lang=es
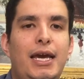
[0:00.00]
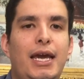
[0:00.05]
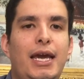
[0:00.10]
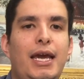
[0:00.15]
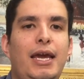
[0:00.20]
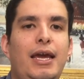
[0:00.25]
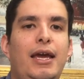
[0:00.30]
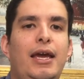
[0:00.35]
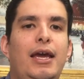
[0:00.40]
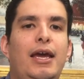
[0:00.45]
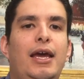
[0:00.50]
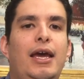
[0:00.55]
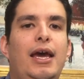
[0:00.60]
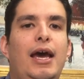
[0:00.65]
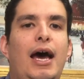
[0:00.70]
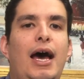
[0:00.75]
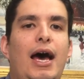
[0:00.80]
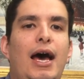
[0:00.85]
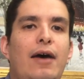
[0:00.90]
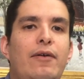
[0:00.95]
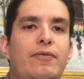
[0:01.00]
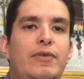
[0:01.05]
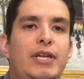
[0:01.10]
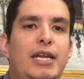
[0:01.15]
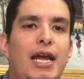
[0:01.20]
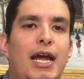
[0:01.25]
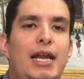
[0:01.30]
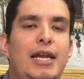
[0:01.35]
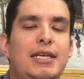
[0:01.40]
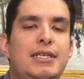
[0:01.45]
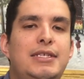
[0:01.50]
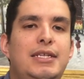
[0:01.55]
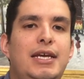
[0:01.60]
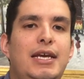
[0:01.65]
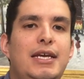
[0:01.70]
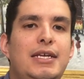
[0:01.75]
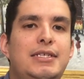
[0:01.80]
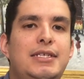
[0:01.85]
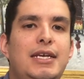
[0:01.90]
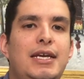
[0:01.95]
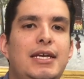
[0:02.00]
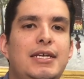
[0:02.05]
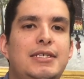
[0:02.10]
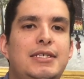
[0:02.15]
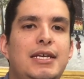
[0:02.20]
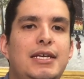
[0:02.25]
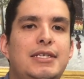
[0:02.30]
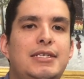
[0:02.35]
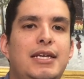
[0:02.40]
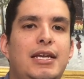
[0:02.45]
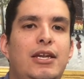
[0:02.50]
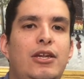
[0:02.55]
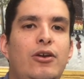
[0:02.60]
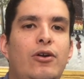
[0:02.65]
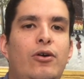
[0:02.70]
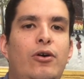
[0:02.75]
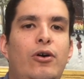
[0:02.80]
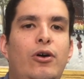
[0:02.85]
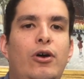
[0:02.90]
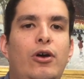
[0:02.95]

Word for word: que a finales de ese sexenio,